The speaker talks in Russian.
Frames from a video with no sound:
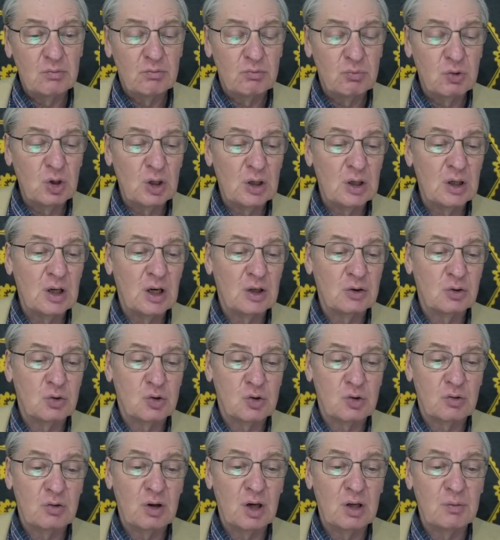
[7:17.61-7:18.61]
Делай
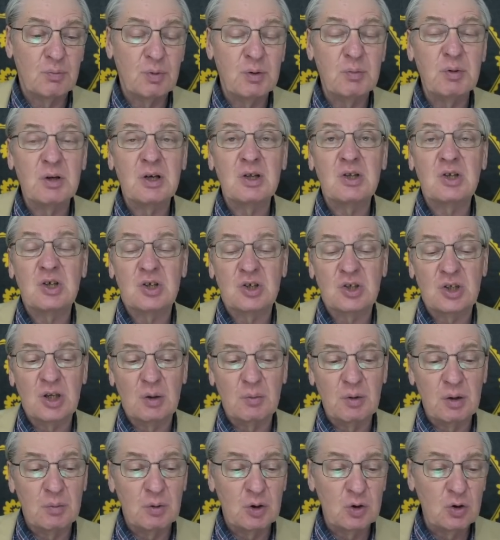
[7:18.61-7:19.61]
осуществляет примерно те же
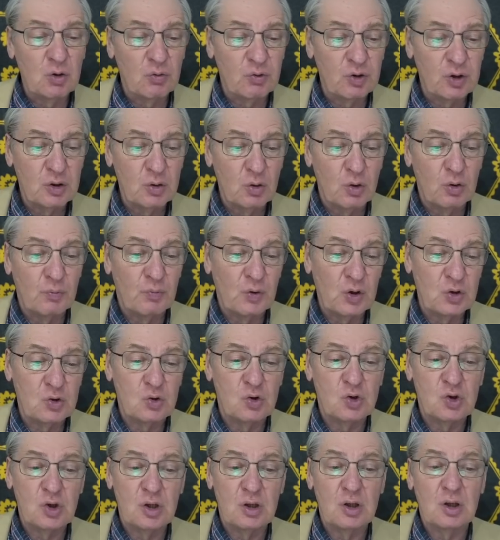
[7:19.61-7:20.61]
самые маневры, но
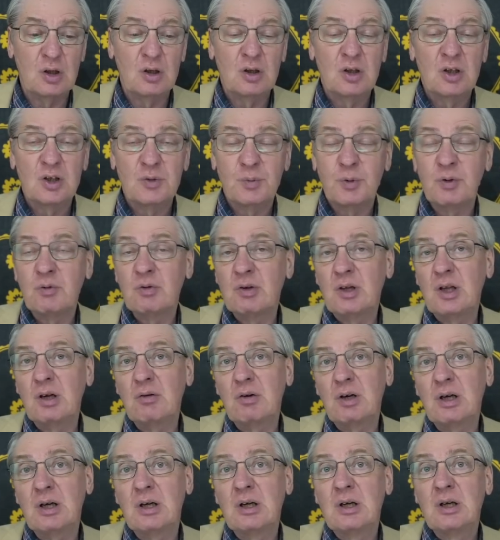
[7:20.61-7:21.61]
ощущение
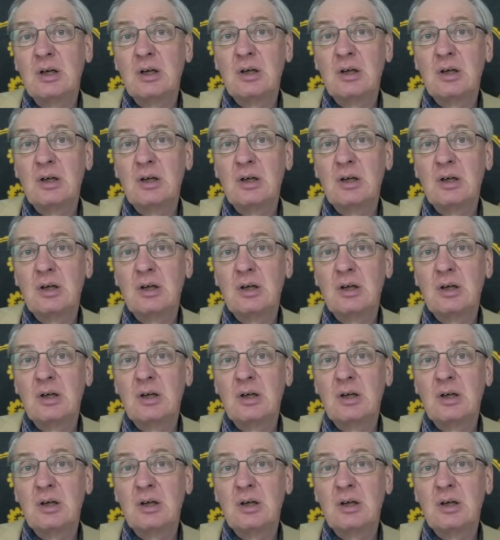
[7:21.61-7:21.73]
справедливое